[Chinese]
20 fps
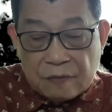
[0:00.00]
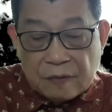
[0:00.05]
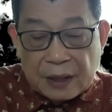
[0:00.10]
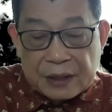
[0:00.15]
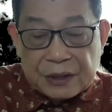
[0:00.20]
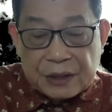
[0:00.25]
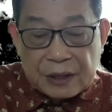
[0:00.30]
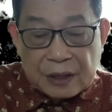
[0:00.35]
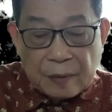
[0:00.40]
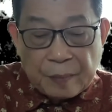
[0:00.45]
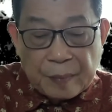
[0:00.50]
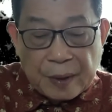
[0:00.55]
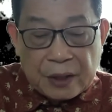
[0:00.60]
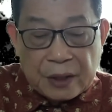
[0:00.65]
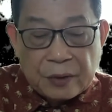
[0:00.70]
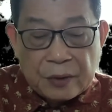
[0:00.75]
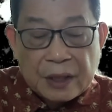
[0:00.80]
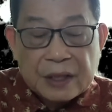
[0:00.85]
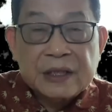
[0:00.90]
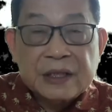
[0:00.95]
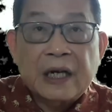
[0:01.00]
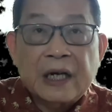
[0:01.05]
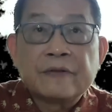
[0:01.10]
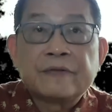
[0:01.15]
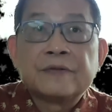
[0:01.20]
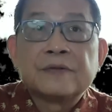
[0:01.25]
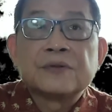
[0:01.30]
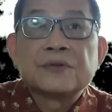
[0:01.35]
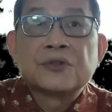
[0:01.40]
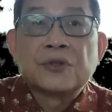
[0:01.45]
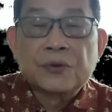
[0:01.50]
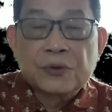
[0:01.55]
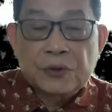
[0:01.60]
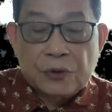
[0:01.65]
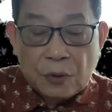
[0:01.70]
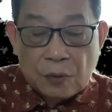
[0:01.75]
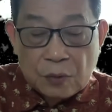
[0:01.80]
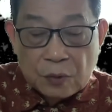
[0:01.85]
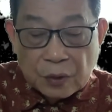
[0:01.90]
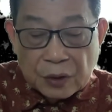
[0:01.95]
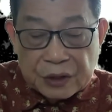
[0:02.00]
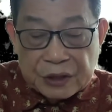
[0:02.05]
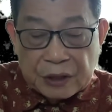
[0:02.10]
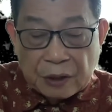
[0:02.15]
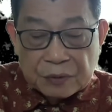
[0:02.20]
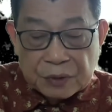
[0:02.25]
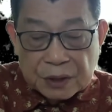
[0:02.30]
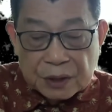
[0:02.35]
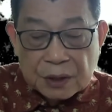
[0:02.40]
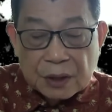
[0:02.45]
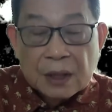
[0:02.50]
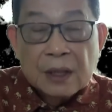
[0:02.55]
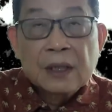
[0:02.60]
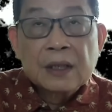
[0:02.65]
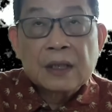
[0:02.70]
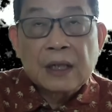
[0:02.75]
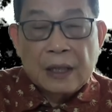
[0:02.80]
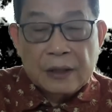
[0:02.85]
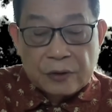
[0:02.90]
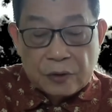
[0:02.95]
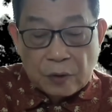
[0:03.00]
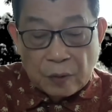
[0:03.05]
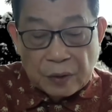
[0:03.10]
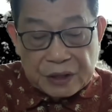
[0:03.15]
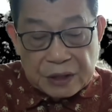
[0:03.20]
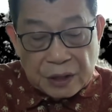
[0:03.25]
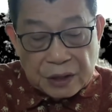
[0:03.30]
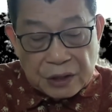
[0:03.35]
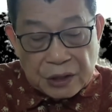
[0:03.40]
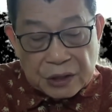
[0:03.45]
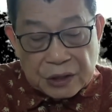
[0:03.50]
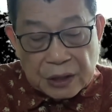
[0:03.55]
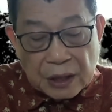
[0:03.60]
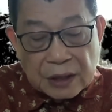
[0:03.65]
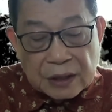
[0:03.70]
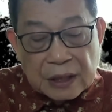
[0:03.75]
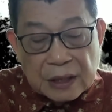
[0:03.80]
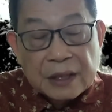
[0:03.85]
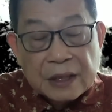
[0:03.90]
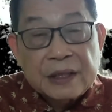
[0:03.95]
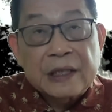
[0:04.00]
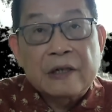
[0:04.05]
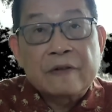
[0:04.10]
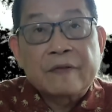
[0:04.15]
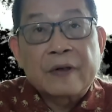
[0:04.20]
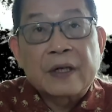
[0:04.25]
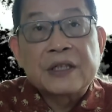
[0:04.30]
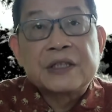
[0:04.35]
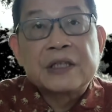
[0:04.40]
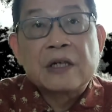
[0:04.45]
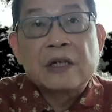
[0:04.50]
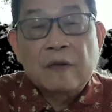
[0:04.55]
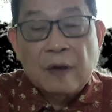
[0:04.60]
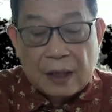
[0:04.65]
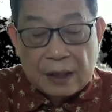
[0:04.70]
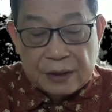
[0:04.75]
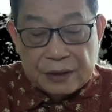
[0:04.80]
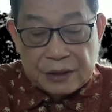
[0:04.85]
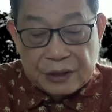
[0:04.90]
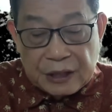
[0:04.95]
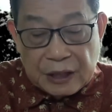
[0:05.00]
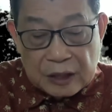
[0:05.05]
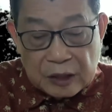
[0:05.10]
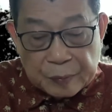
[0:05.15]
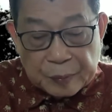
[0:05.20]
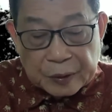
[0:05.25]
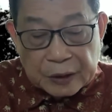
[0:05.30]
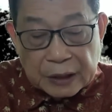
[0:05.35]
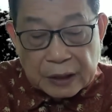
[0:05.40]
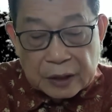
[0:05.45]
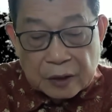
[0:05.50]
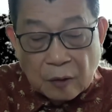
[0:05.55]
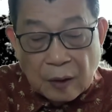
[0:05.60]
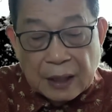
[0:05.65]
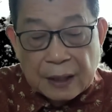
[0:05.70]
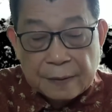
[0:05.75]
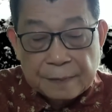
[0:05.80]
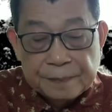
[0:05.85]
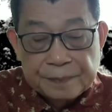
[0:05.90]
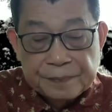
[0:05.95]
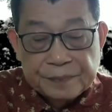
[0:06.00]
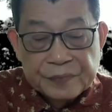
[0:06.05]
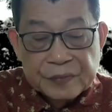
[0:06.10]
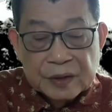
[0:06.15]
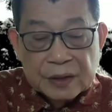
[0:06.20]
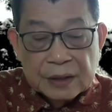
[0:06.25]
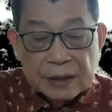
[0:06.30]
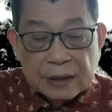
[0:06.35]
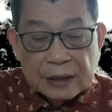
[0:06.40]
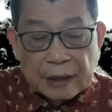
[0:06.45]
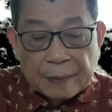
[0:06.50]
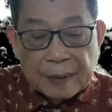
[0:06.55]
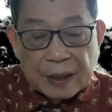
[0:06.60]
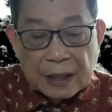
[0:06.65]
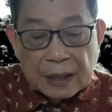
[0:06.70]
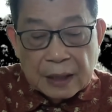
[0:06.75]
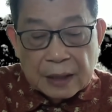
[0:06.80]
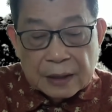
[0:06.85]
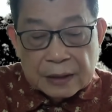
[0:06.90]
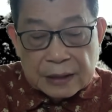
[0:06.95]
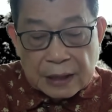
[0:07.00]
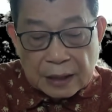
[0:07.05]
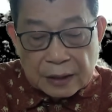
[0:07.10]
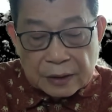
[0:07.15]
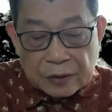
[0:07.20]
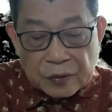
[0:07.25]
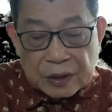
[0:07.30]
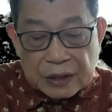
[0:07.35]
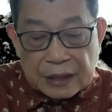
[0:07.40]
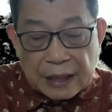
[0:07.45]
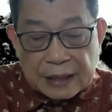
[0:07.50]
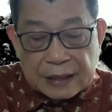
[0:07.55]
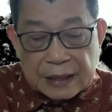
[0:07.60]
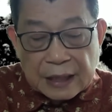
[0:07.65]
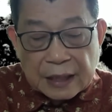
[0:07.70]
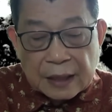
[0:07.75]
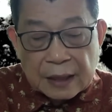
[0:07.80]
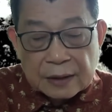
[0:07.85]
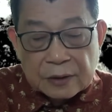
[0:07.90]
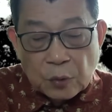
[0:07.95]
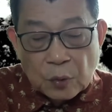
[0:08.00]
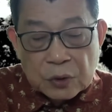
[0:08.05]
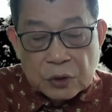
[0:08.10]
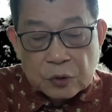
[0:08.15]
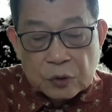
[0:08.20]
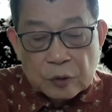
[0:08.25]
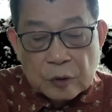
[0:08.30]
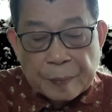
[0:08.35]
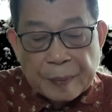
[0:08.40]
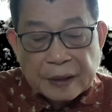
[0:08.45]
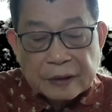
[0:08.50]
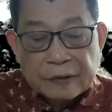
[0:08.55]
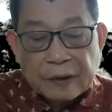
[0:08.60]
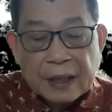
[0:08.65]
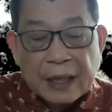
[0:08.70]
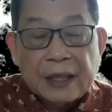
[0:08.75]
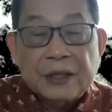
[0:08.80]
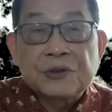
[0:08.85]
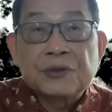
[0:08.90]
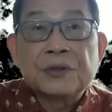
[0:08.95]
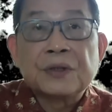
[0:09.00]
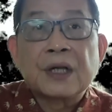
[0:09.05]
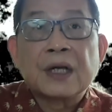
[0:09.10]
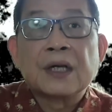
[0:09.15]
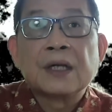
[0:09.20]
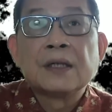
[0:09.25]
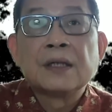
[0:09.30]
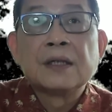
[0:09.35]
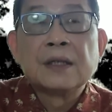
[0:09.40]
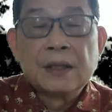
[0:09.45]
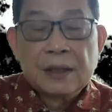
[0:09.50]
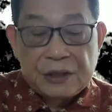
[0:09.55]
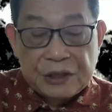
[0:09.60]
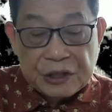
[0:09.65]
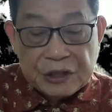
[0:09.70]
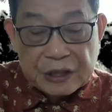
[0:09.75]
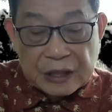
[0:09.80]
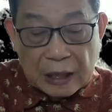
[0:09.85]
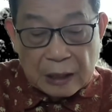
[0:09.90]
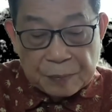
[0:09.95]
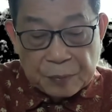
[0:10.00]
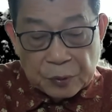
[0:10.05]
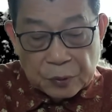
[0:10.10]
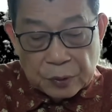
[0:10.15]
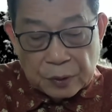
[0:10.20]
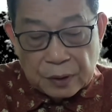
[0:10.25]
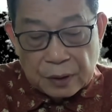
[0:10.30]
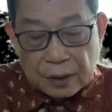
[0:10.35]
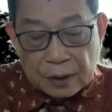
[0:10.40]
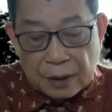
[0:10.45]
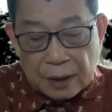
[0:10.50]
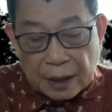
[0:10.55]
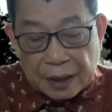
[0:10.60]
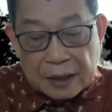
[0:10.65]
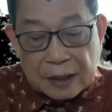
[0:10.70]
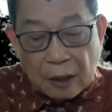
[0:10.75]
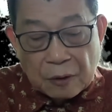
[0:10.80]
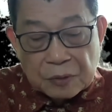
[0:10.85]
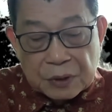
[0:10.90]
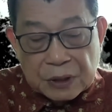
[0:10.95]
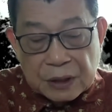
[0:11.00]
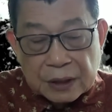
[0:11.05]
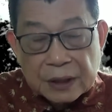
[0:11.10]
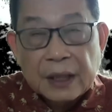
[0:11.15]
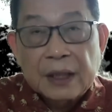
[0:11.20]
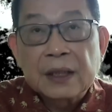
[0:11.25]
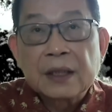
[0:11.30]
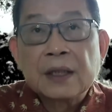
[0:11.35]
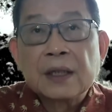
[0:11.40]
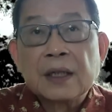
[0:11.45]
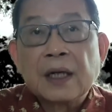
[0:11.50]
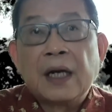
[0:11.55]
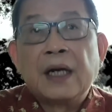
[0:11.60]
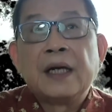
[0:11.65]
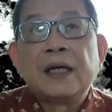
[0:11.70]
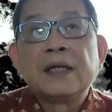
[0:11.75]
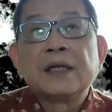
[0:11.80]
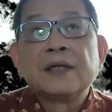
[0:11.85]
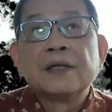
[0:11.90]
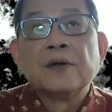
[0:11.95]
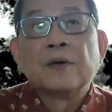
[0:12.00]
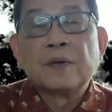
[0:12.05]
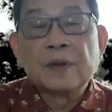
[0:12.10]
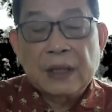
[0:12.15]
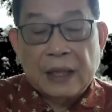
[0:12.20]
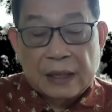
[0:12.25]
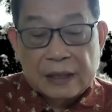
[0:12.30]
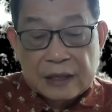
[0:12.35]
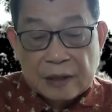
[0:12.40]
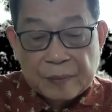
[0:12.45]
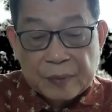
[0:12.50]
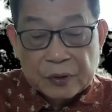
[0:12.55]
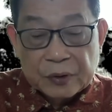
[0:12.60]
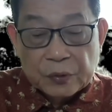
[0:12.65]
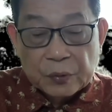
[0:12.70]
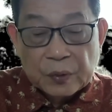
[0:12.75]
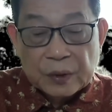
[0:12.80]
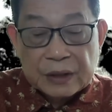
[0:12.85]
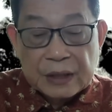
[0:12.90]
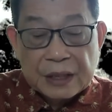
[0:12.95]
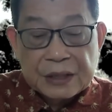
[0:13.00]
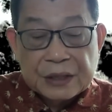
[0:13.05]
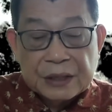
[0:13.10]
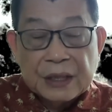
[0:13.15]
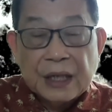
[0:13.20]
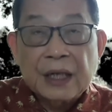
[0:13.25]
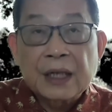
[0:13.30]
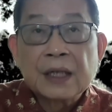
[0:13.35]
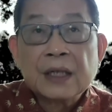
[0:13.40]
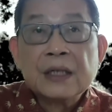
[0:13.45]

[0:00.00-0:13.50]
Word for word: 万计的美元的财富从中国的消失，让中国经济增长减缓的情况进一步的恶化。那么这个东西来讲啊，多数都跑到哪里去呢？新加坡很高兴的，哎，容纳了这么多，但是呢？